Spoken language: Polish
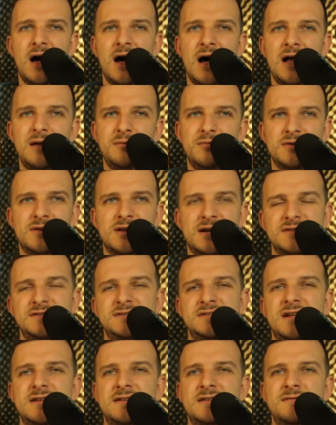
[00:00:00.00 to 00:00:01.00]
albo
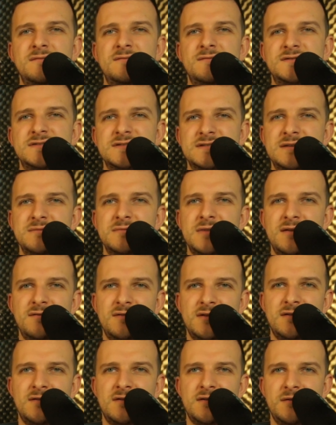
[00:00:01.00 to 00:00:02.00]
traci na tym wszystkim
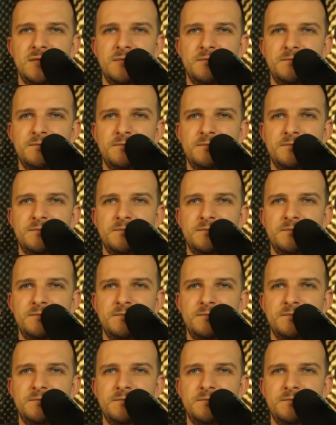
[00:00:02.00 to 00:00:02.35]
najwięcej.